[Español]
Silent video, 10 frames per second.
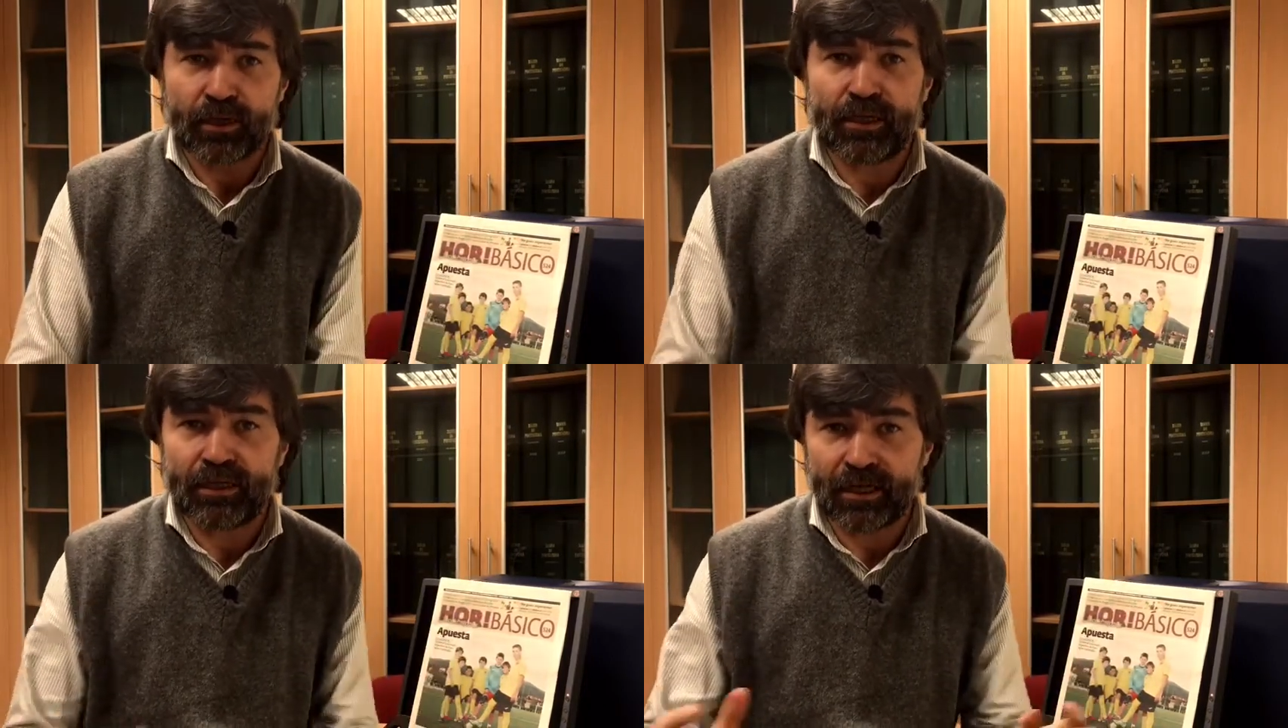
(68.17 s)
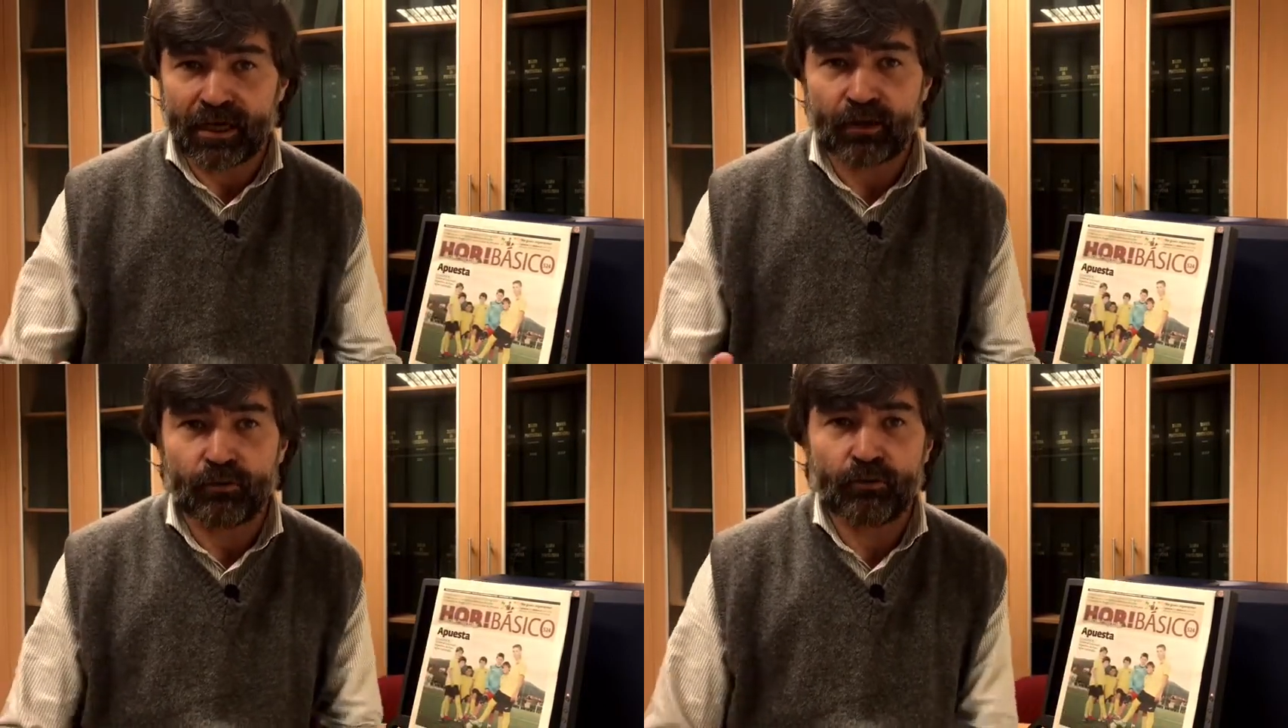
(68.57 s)
Que
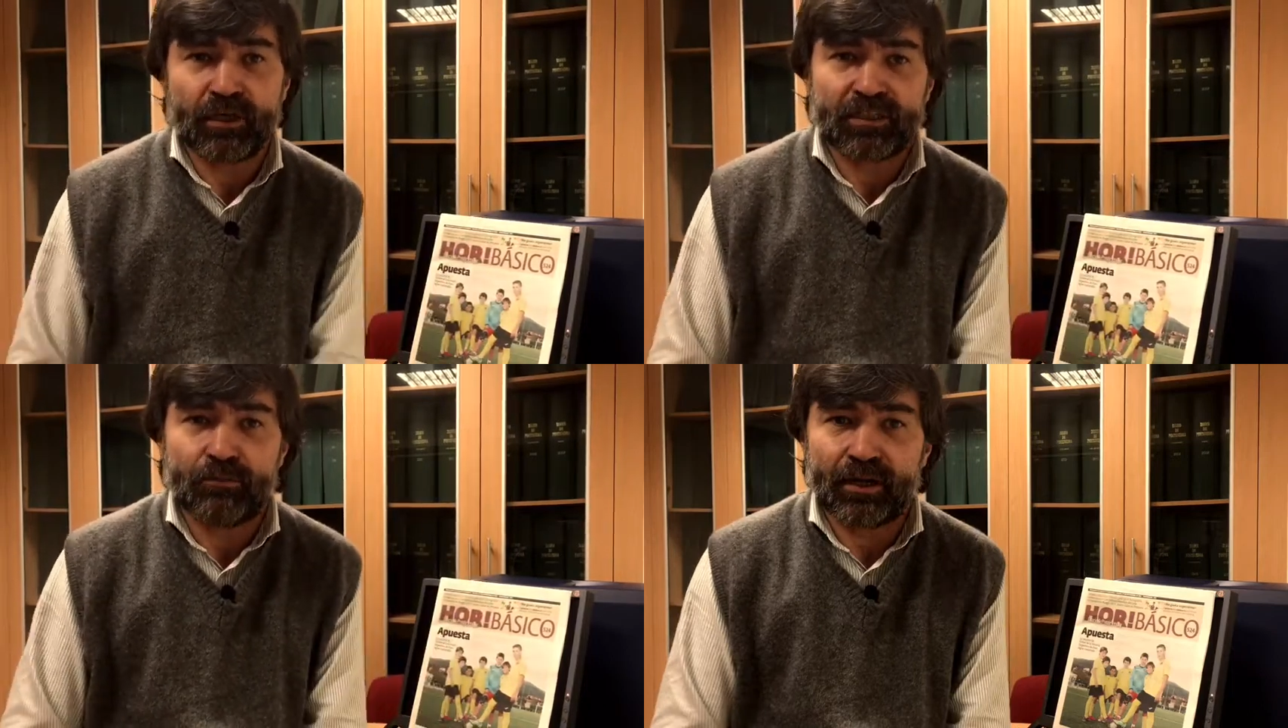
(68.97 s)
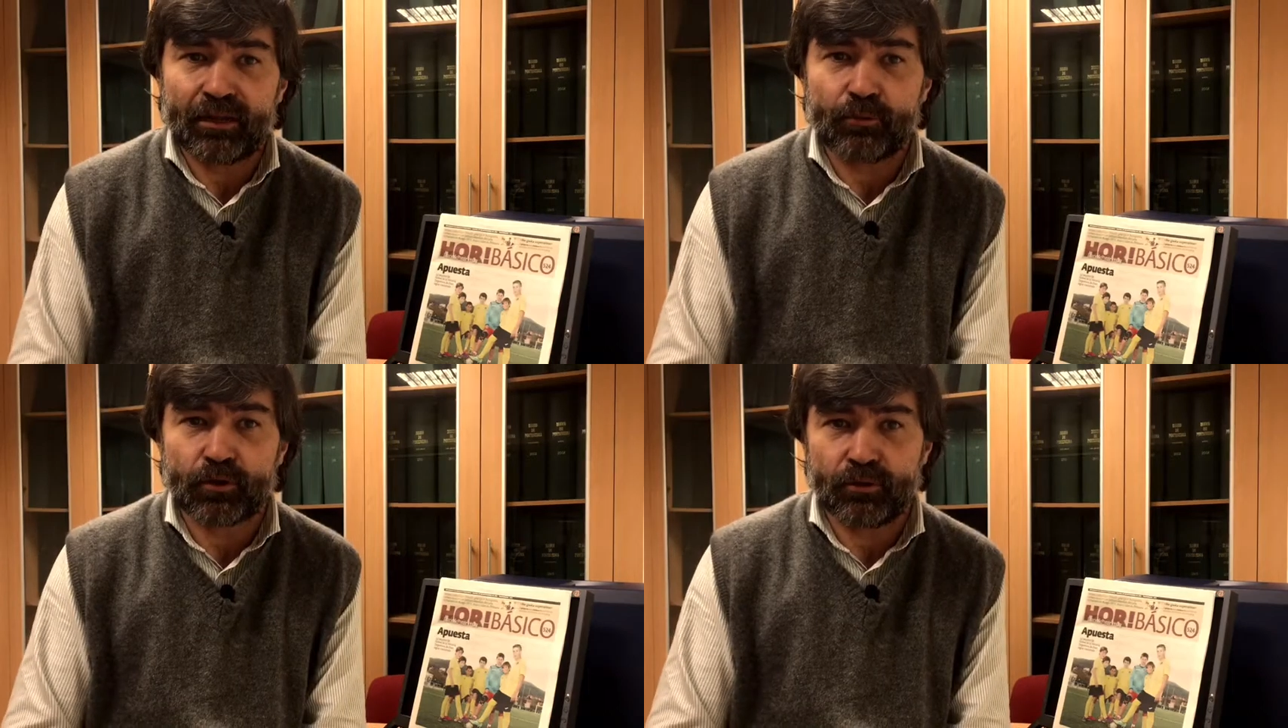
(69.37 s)
tengan una semana
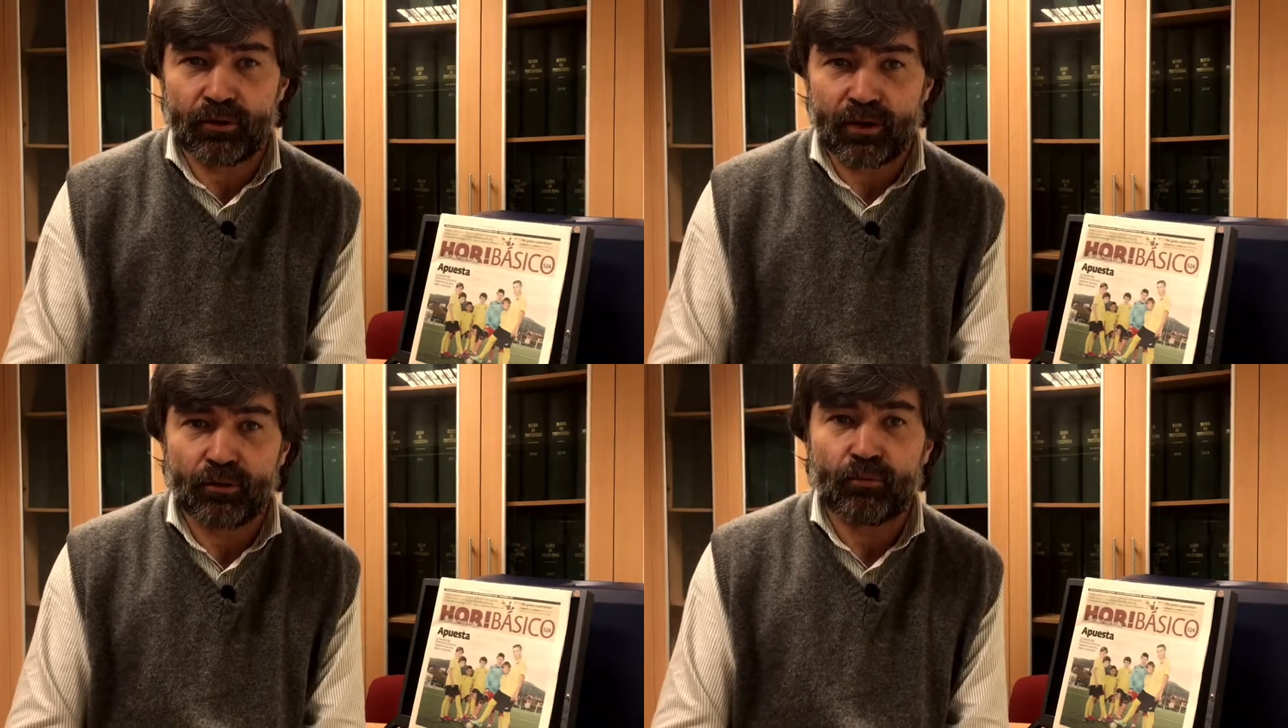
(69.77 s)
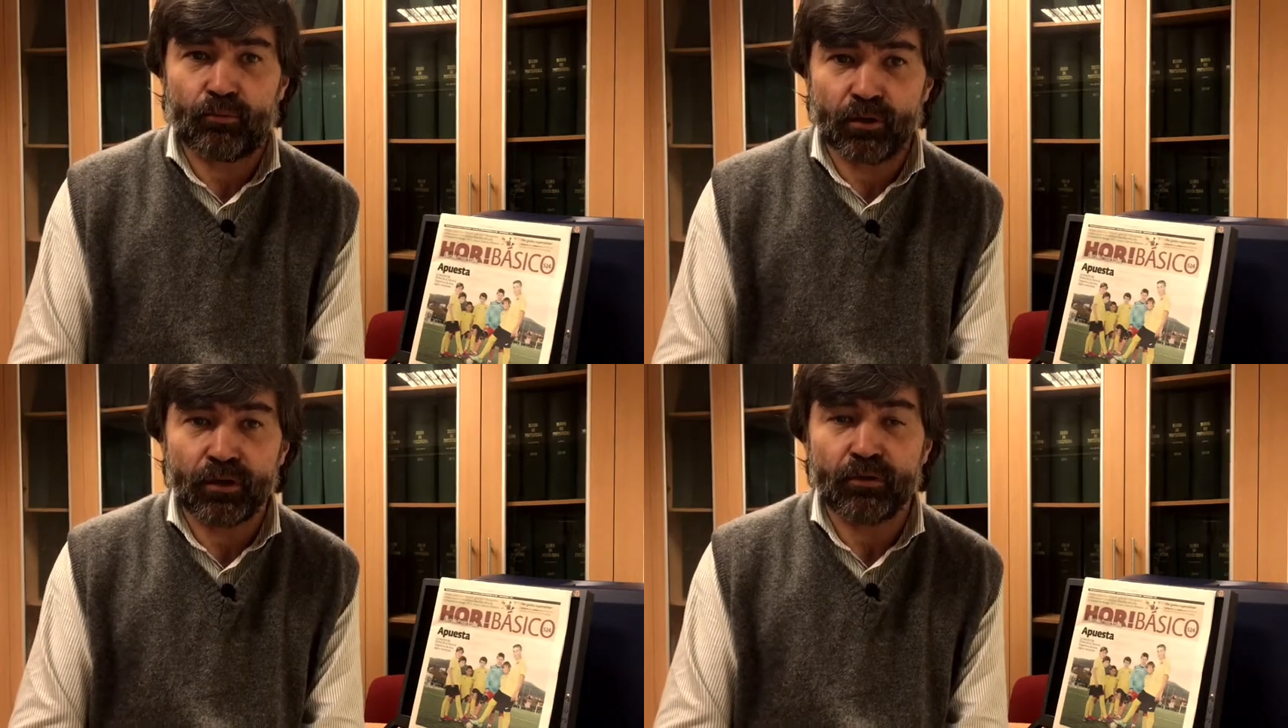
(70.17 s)
deportiva
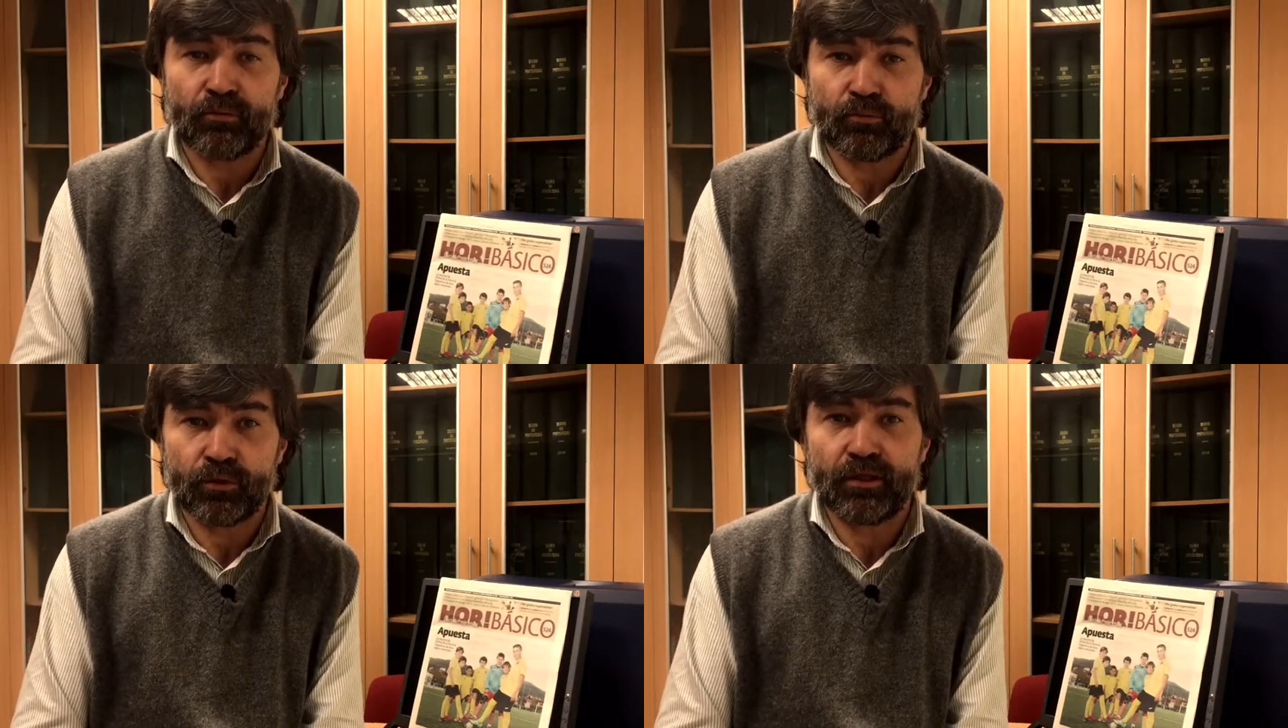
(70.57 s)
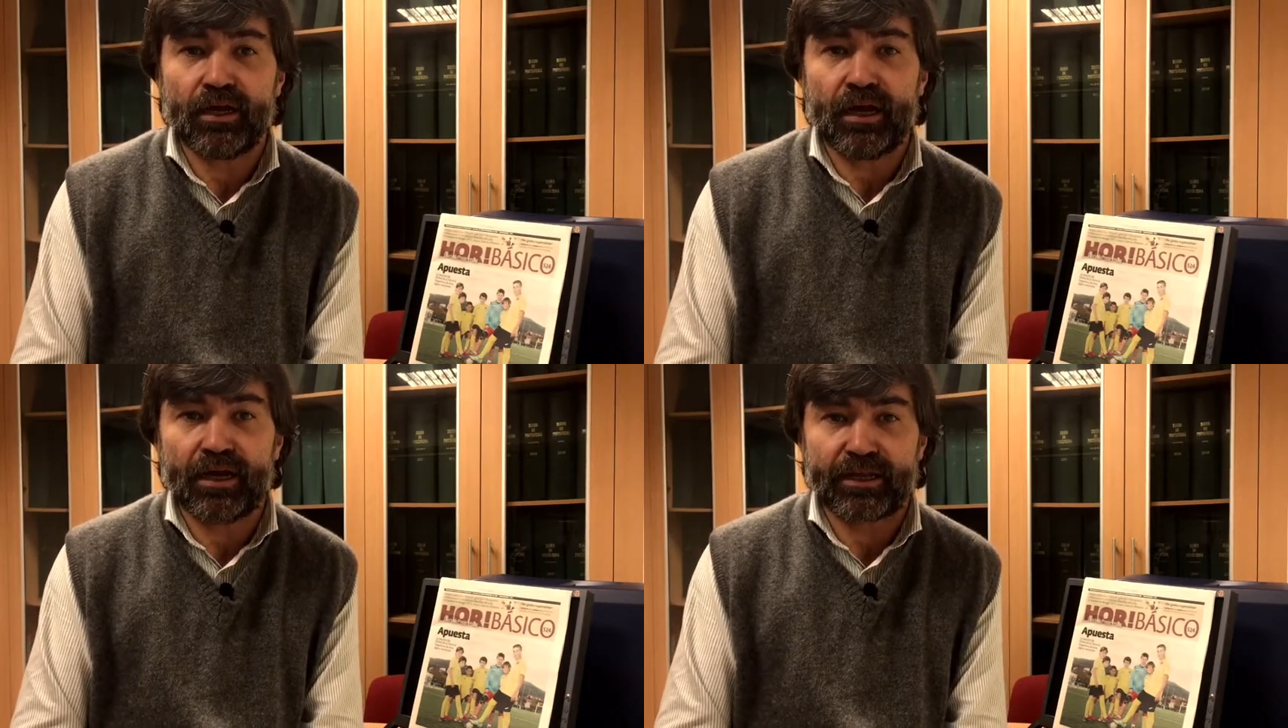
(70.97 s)
muy,
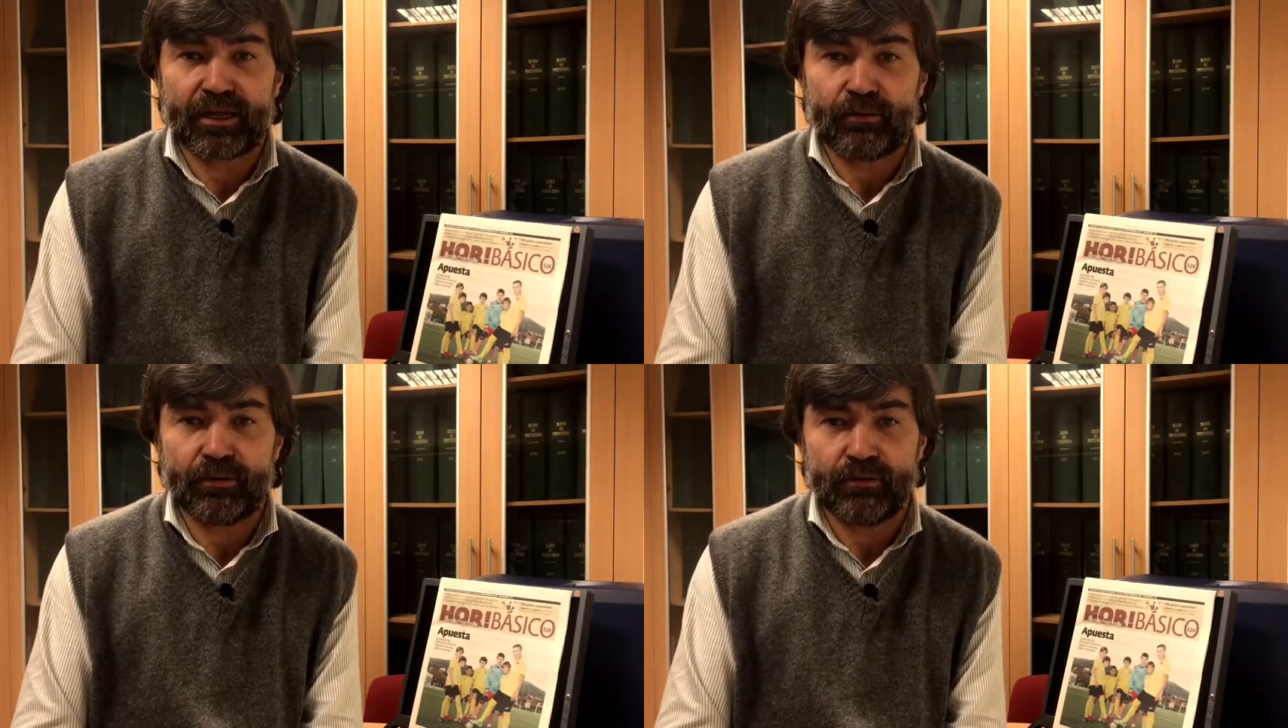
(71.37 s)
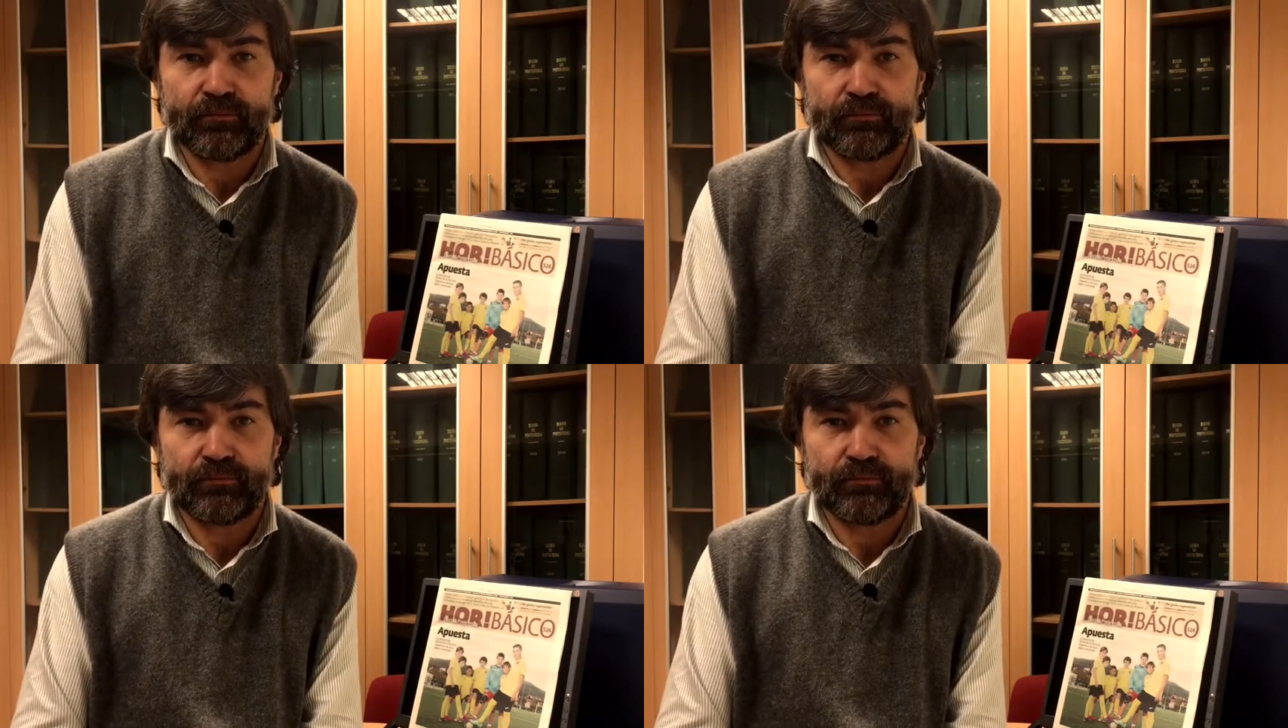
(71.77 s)
muy agradable.